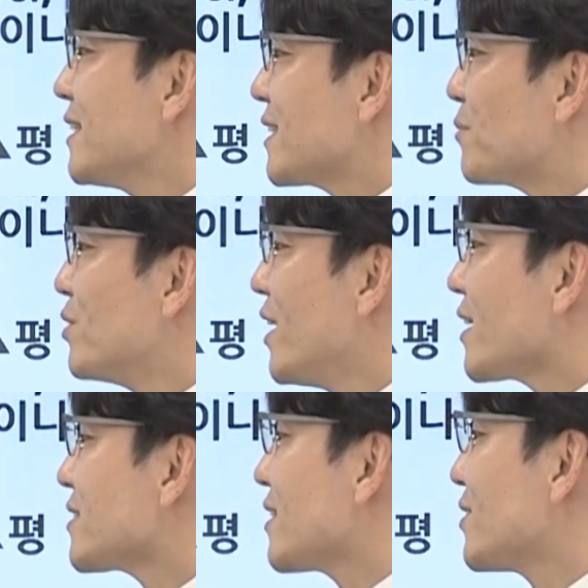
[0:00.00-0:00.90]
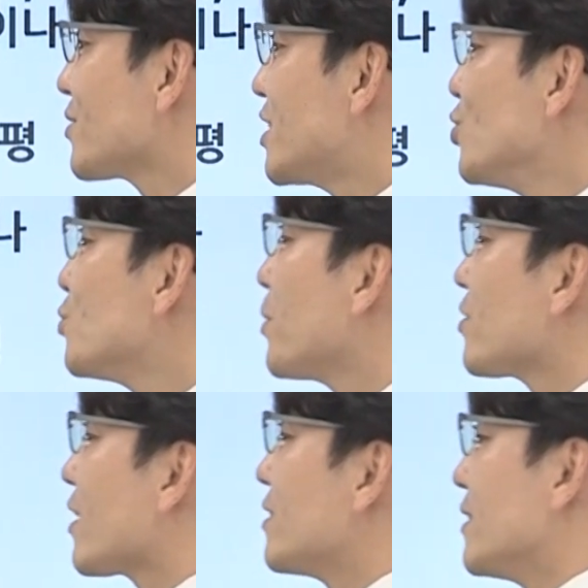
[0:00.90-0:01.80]
자, 물리학상은요. 기후
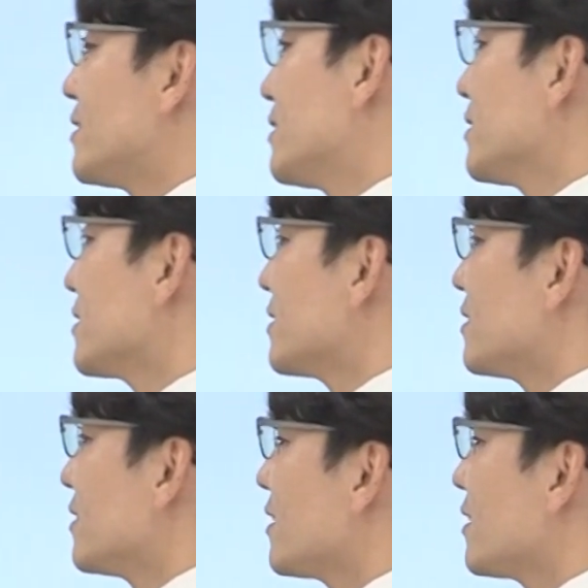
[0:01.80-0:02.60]
변화를 예측을